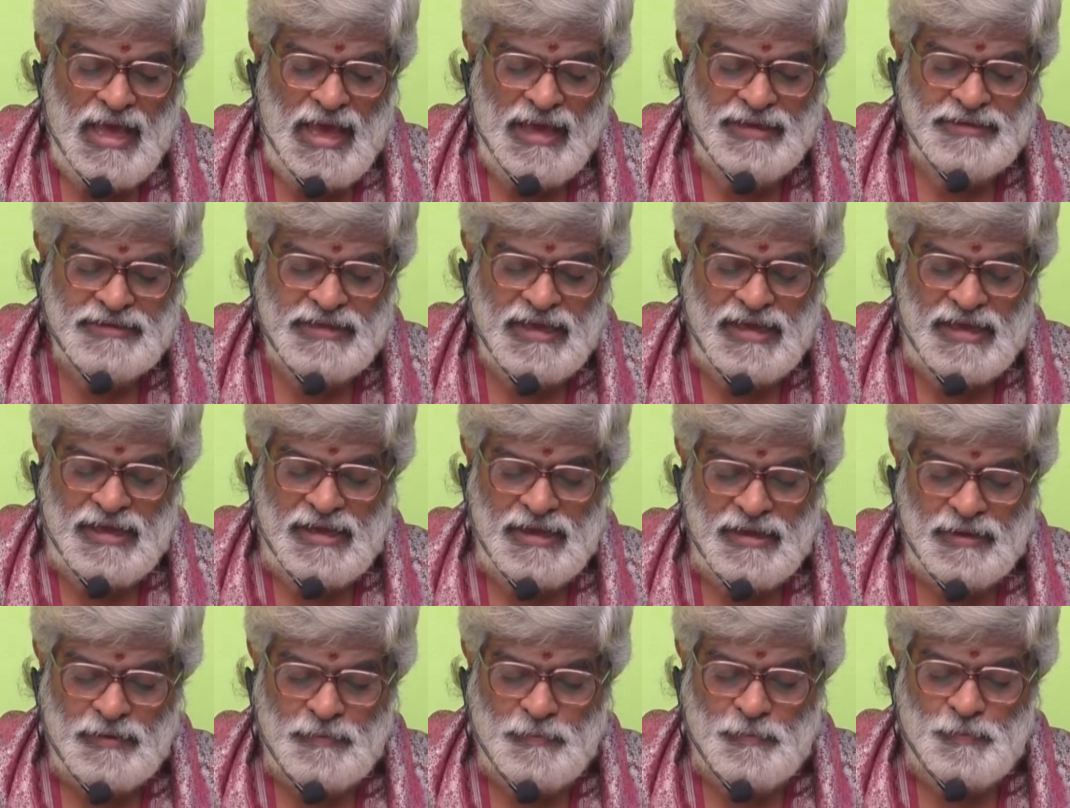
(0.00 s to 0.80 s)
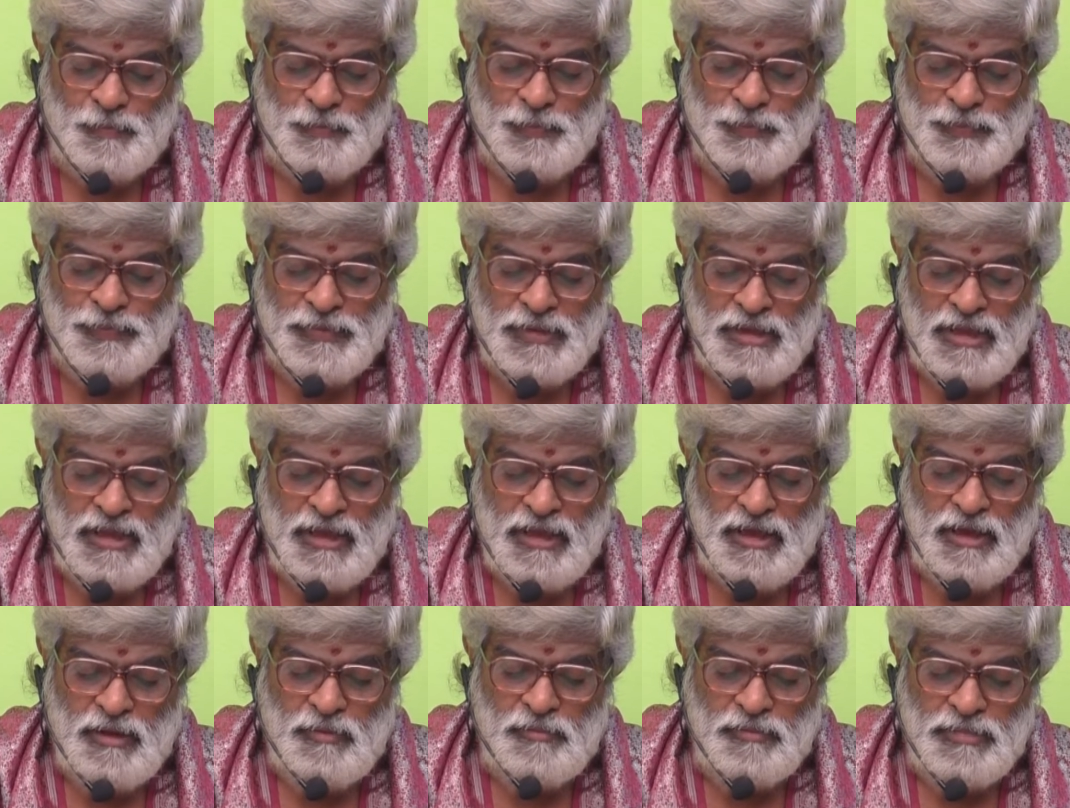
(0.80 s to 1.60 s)
అయితే
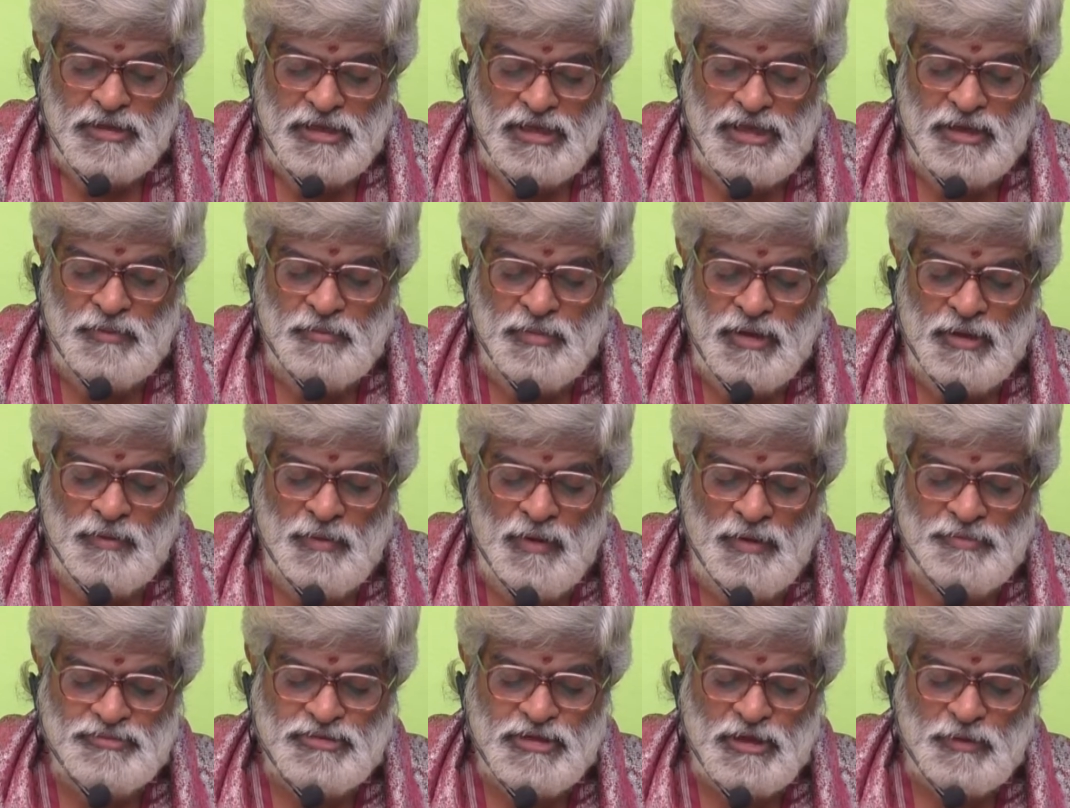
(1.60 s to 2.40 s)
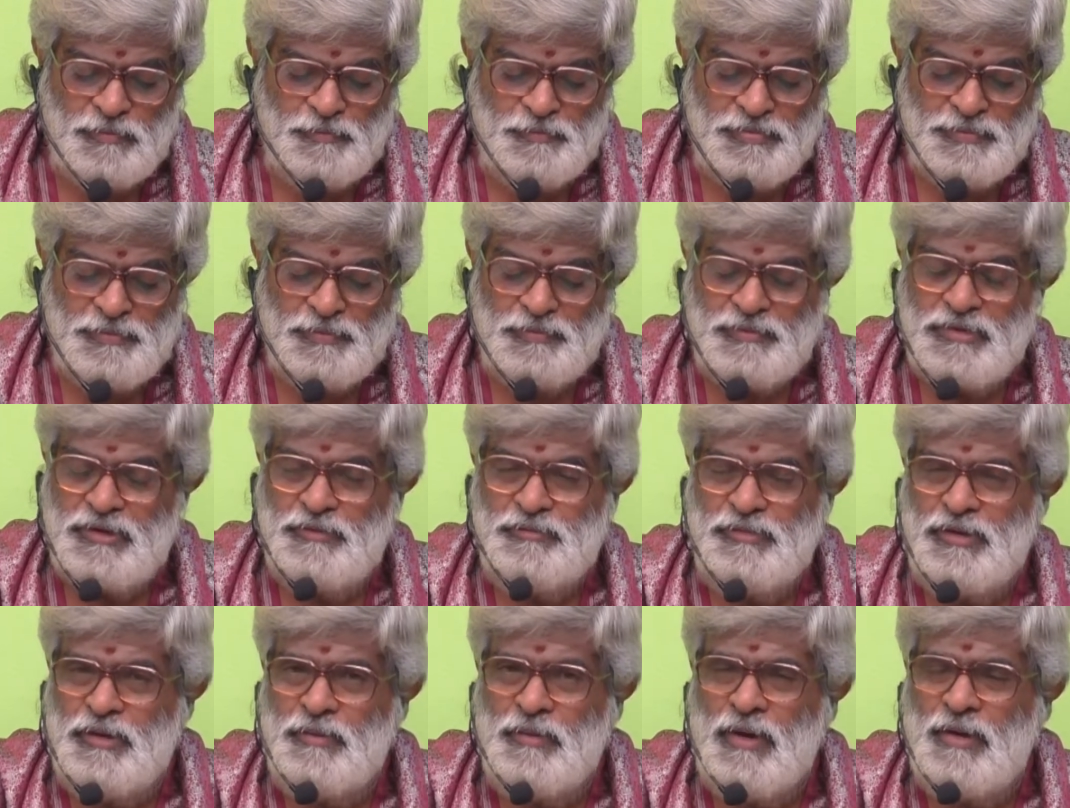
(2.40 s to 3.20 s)
ఈ మీమాంస
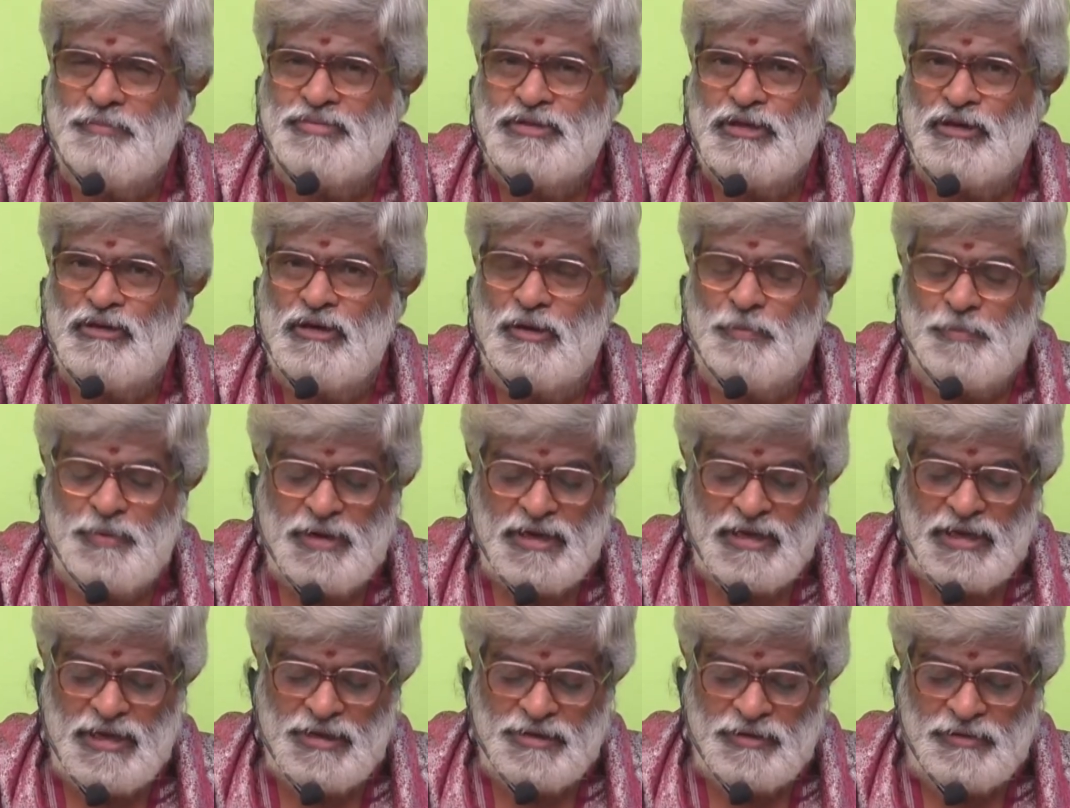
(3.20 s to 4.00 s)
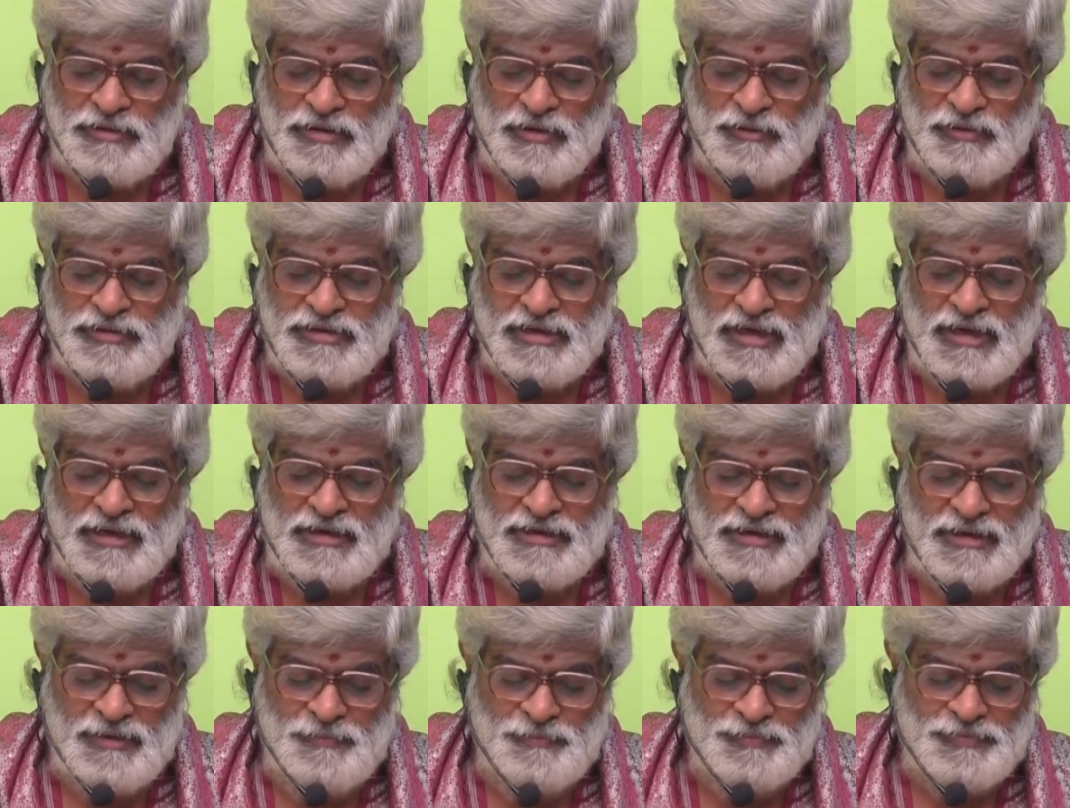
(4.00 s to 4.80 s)
మీమాంసకుల ప్రకారం ఏమిటి
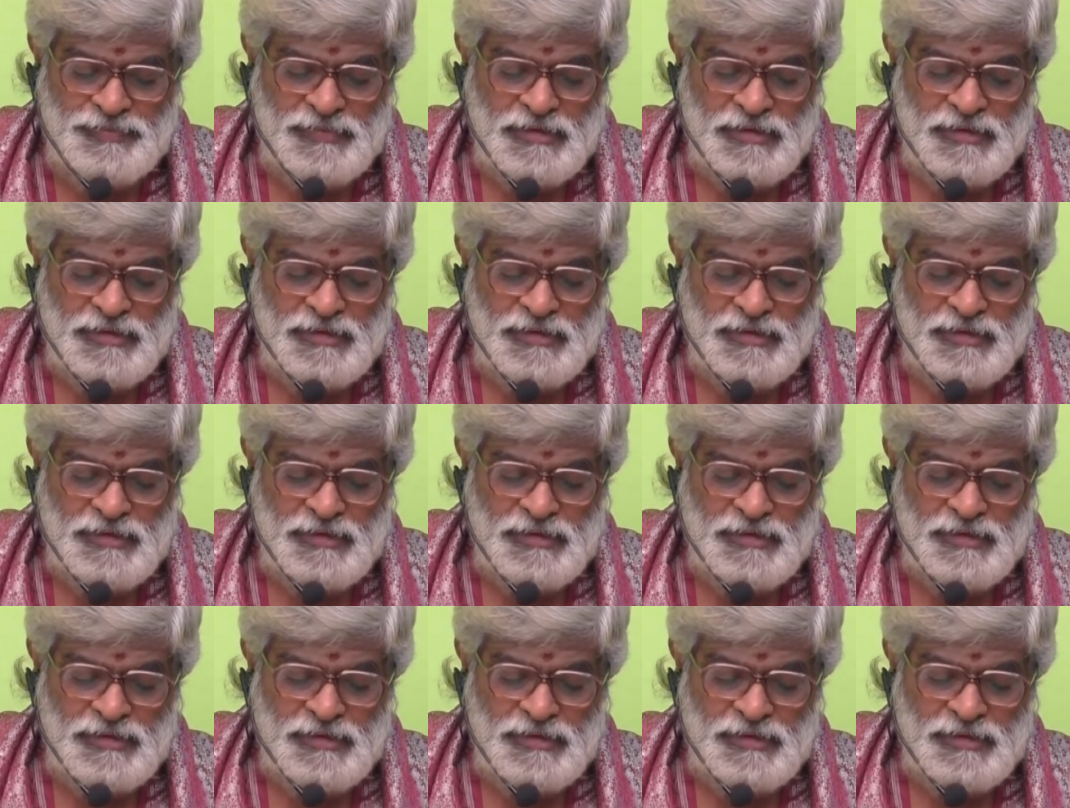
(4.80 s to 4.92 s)
అంటే